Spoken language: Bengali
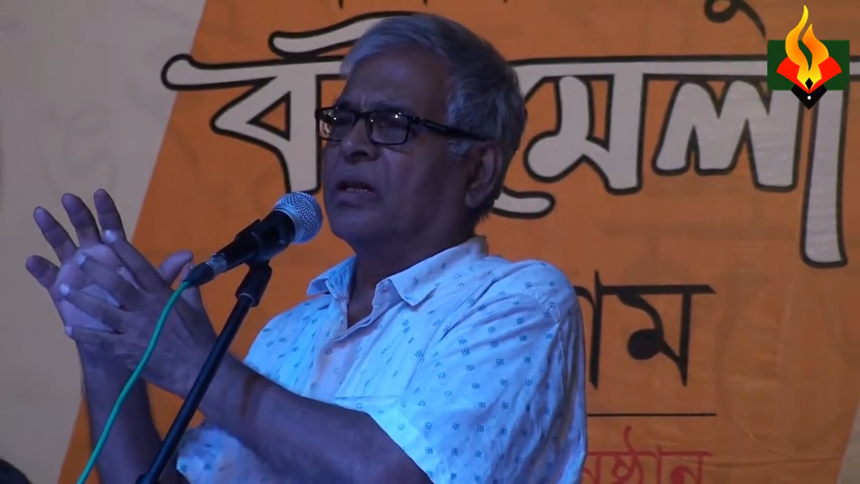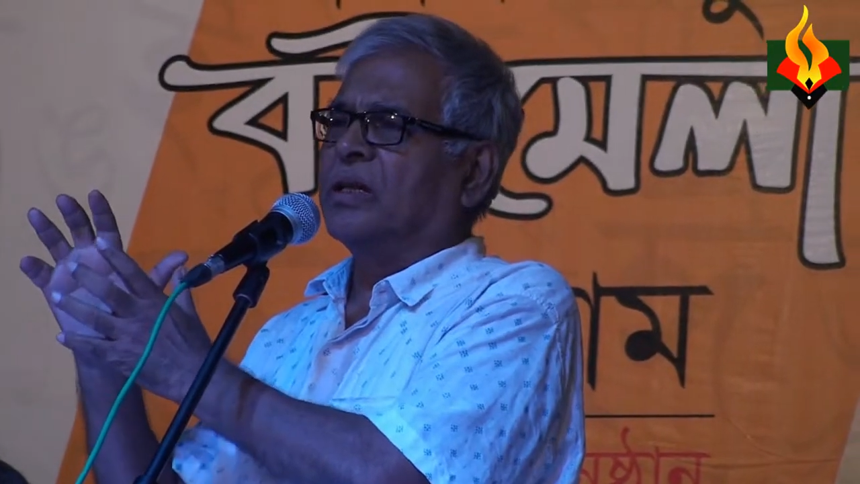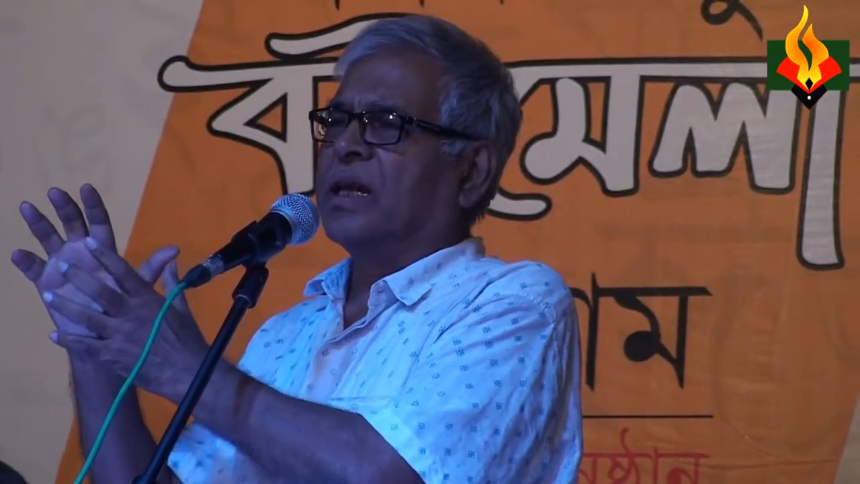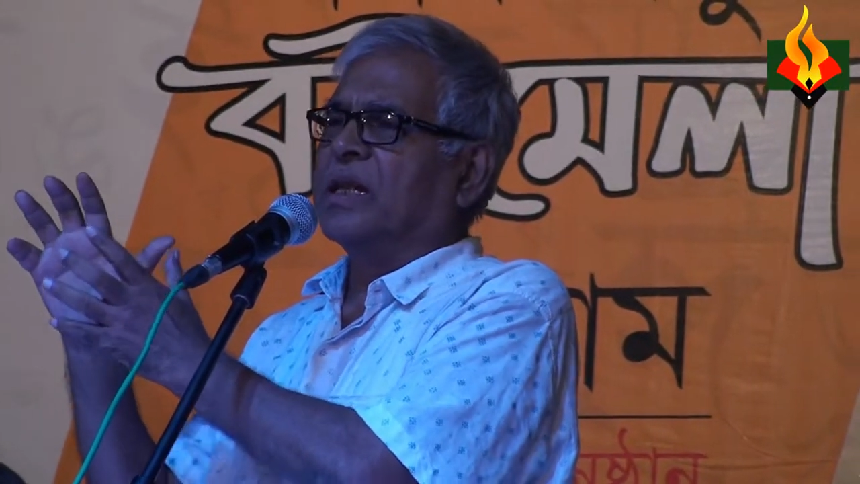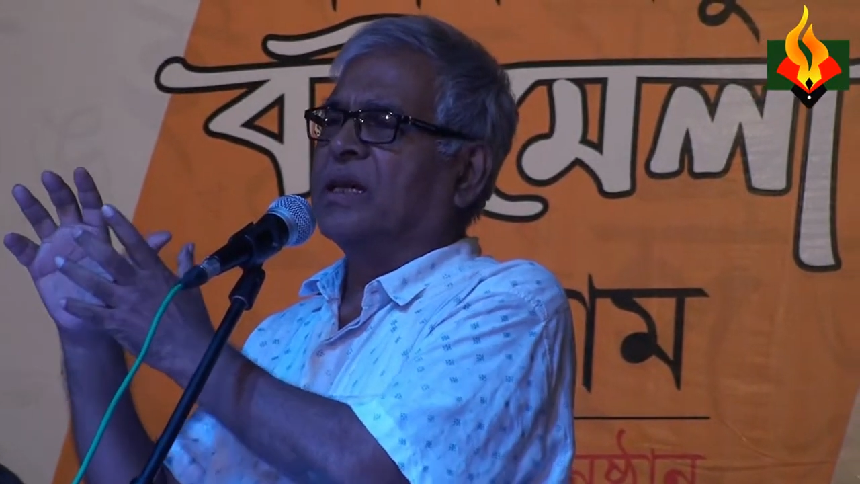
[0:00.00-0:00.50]

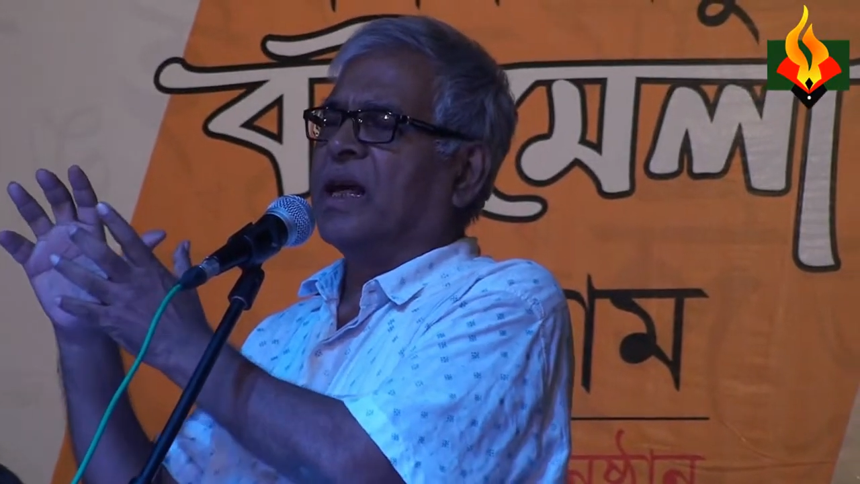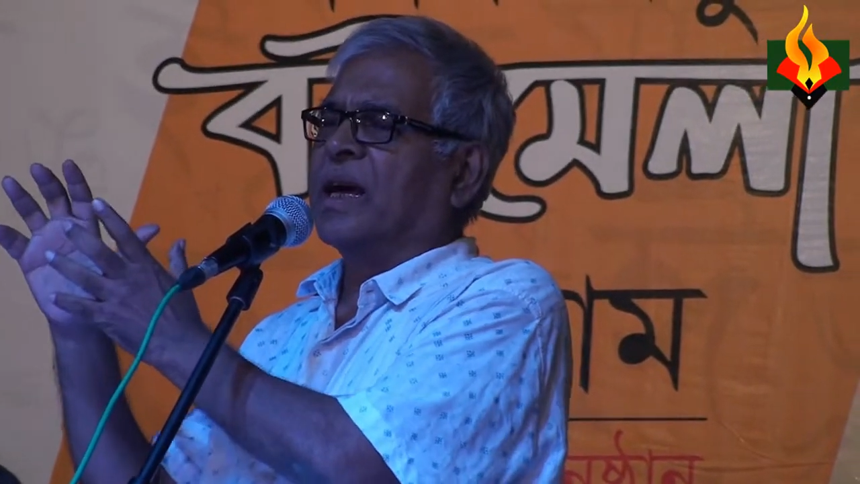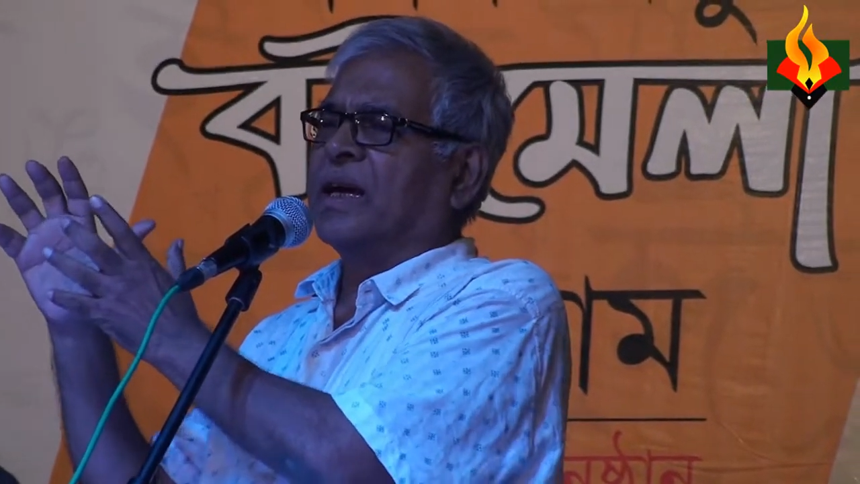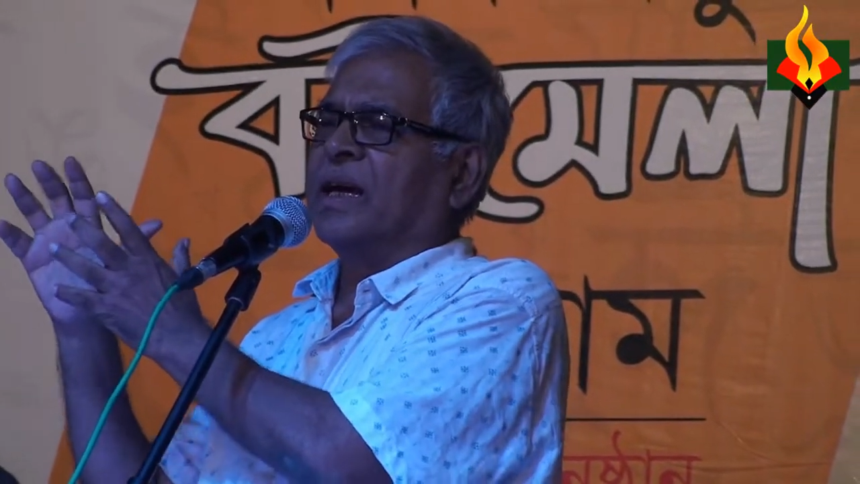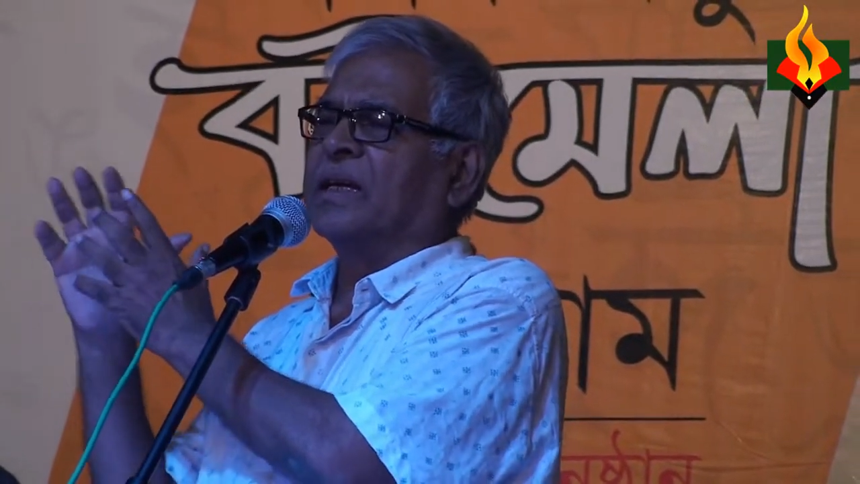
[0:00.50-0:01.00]
ধীরে ধীরে
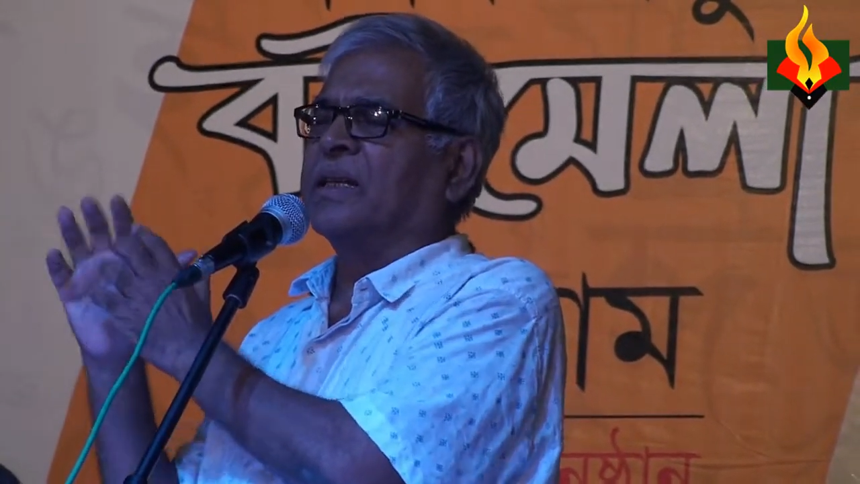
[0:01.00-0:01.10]
এগিয়ে